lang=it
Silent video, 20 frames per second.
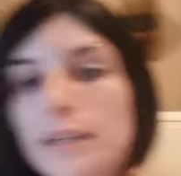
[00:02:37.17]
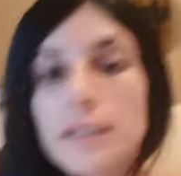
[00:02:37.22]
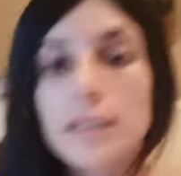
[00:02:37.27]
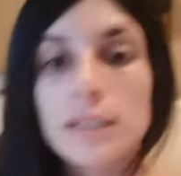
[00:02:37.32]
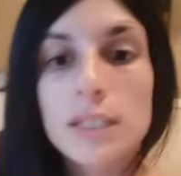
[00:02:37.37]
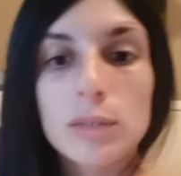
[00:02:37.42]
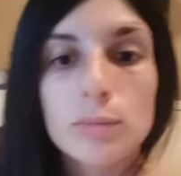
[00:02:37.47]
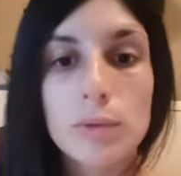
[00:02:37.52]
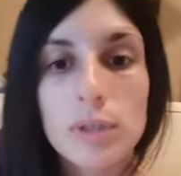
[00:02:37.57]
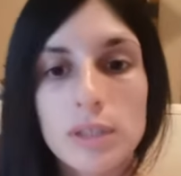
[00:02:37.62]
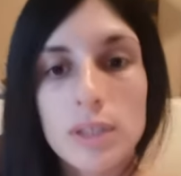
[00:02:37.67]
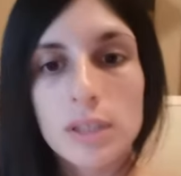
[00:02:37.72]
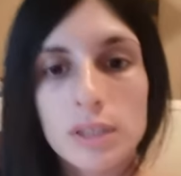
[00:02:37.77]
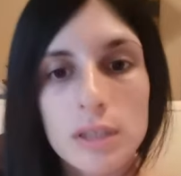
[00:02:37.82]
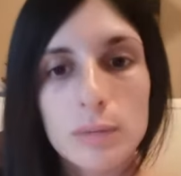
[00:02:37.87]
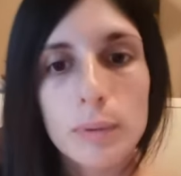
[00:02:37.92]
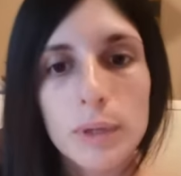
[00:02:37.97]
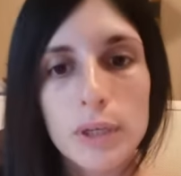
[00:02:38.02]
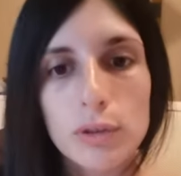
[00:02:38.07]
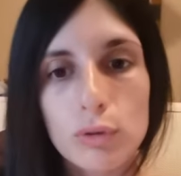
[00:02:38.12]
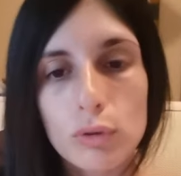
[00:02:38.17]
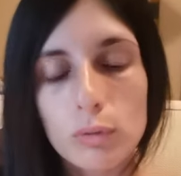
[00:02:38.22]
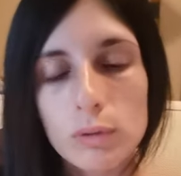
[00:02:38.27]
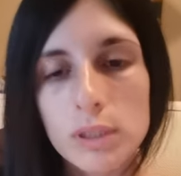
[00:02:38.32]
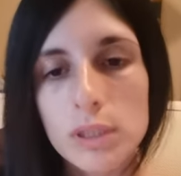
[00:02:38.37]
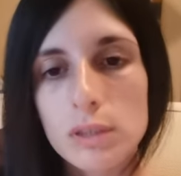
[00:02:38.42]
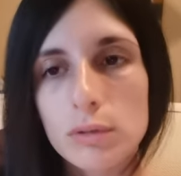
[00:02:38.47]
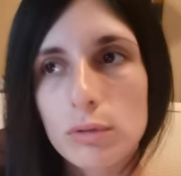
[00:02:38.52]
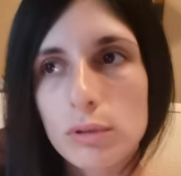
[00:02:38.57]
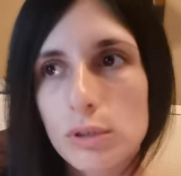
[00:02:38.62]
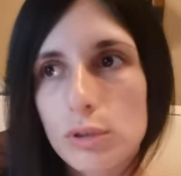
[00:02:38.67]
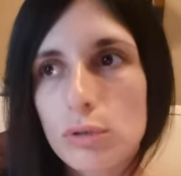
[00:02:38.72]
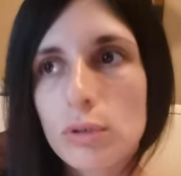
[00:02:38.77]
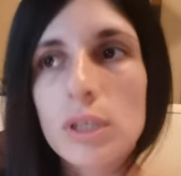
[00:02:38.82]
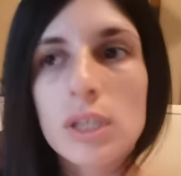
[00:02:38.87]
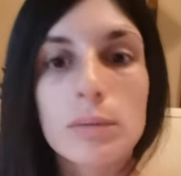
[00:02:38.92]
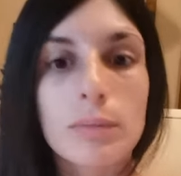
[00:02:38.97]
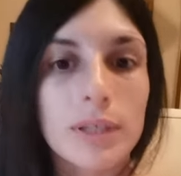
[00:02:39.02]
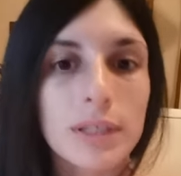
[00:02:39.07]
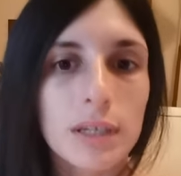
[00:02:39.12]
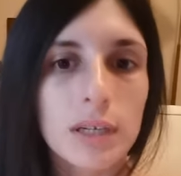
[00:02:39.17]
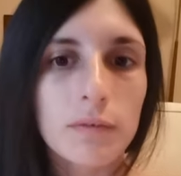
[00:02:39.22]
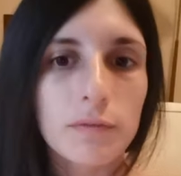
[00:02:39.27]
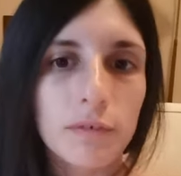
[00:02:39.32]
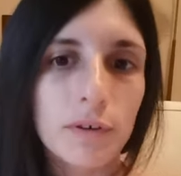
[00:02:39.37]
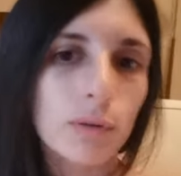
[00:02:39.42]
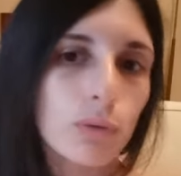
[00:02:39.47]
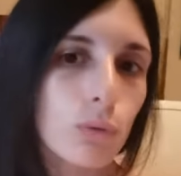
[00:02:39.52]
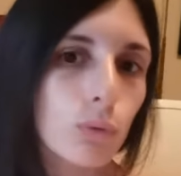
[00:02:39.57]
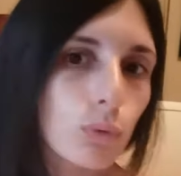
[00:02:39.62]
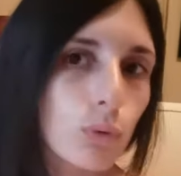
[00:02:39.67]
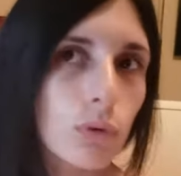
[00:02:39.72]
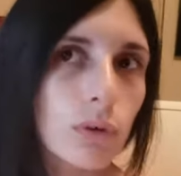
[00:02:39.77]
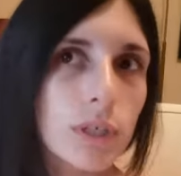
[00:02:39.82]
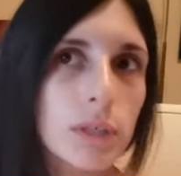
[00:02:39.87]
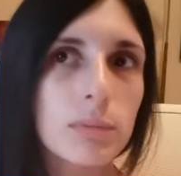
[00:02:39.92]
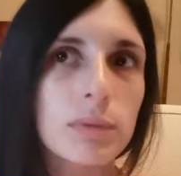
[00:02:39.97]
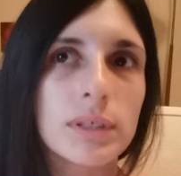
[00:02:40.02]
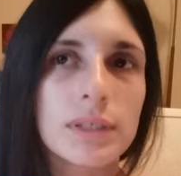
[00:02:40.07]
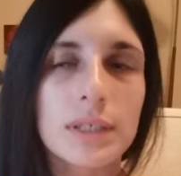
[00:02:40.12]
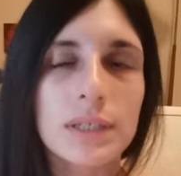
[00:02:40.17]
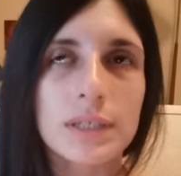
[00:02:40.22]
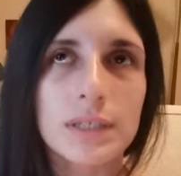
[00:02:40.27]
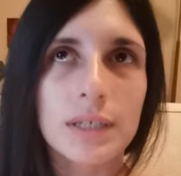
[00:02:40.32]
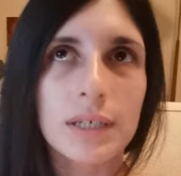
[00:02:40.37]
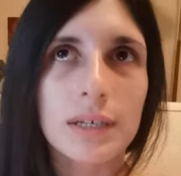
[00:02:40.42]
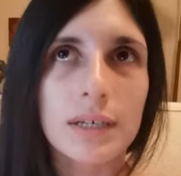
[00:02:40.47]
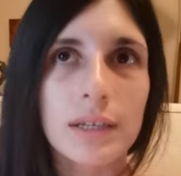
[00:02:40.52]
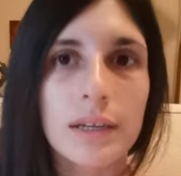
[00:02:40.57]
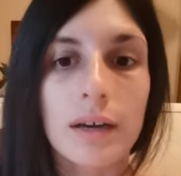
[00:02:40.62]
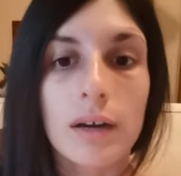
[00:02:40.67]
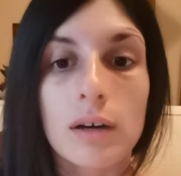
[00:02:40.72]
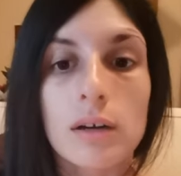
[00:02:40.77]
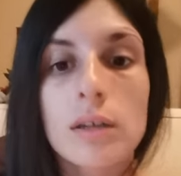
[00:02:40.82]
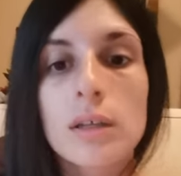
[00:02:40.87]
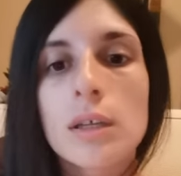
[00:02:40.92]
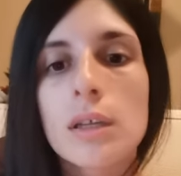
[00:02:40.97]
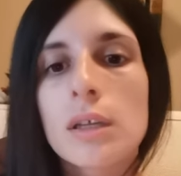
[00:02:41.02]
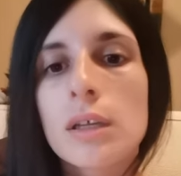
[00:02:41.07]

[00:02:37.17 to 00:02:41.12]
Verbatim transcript: anche di prendere di petto queste situazioni e di mandare a fanculo chi mi stessa a creare,